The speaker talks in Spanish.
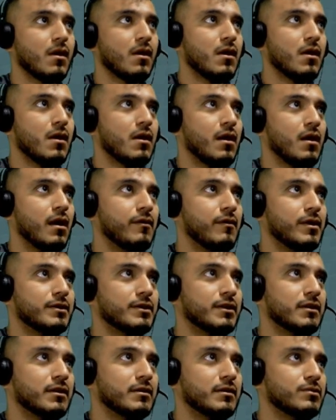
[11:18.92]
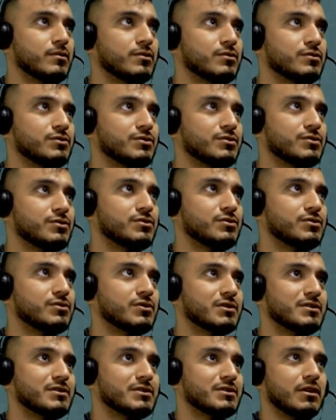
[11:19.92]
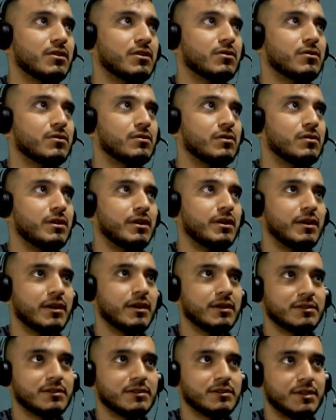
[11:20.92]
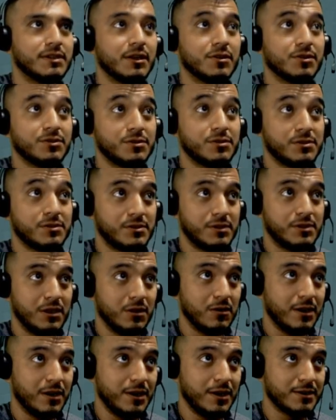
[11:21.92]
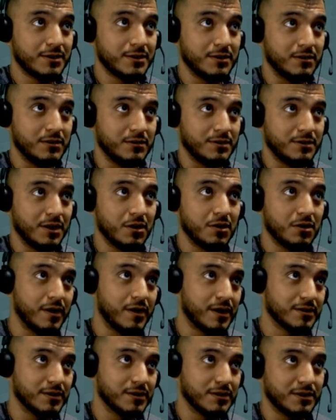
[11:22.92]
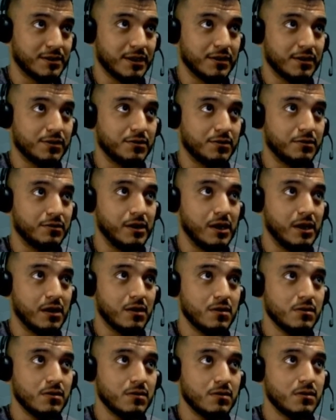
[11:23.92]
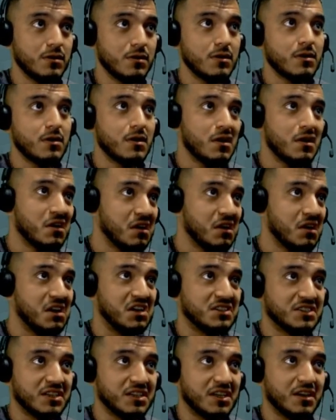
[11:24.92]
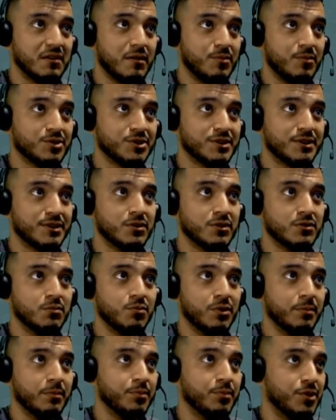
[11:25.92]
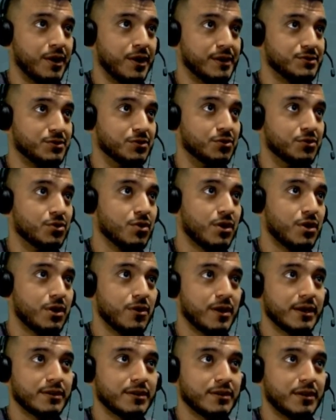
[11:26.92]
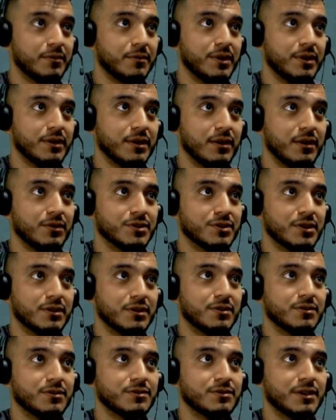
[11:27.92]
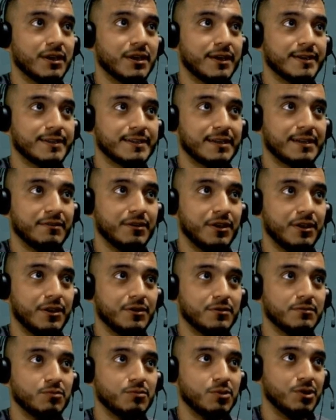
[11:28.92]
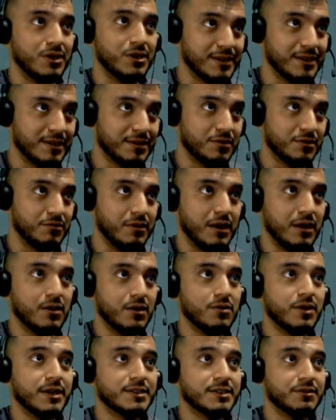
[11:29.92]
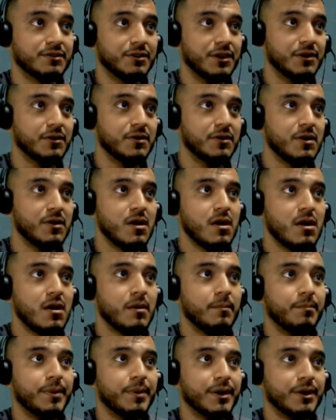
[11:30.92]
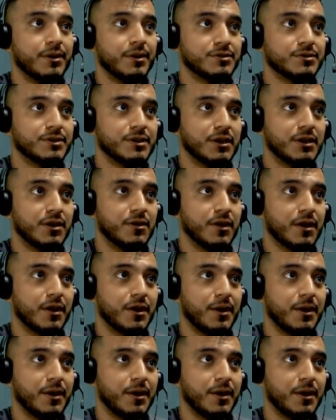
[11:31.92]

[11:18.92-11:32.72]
A ver, tenemos cinco líneas, cinco, cinco líneas de cinco barras de centro blanco. Así que vamos haciendo un buen progreso. No creo que termine los centros en este video, con el centro blanco en este video, pero sí creo que